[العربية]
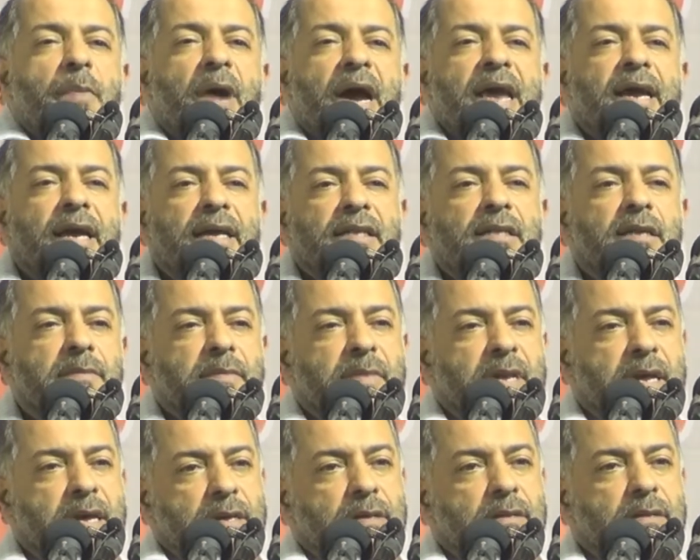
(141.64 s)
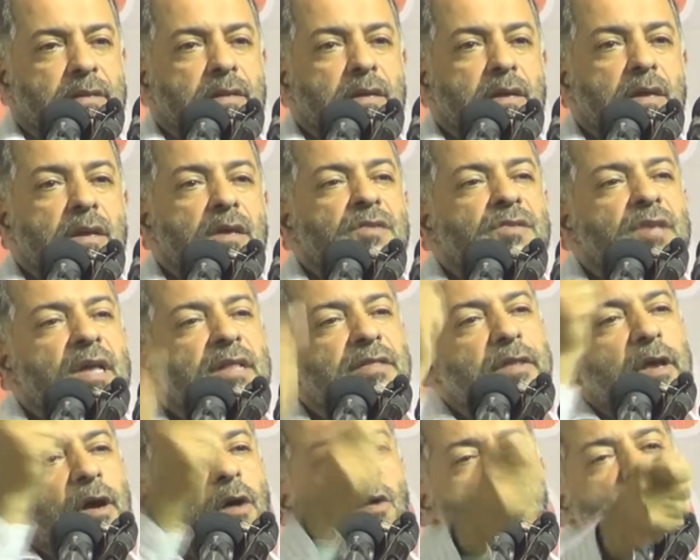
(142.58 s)
يبغى يخدمنا
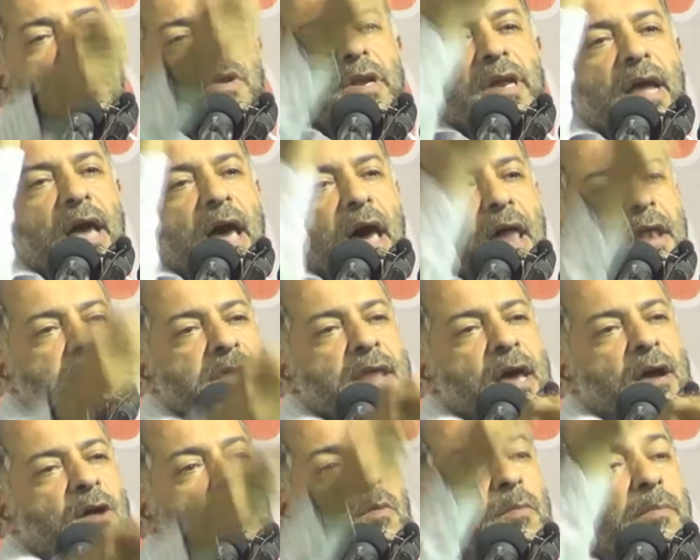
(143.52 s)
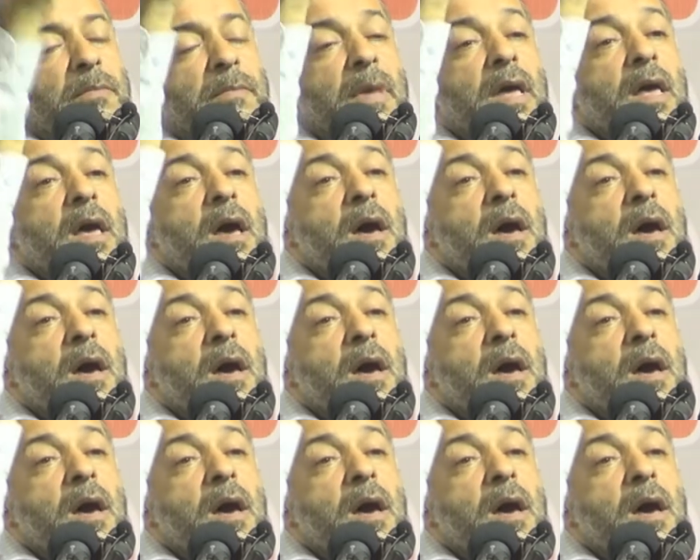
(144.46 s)
صدقوني انكم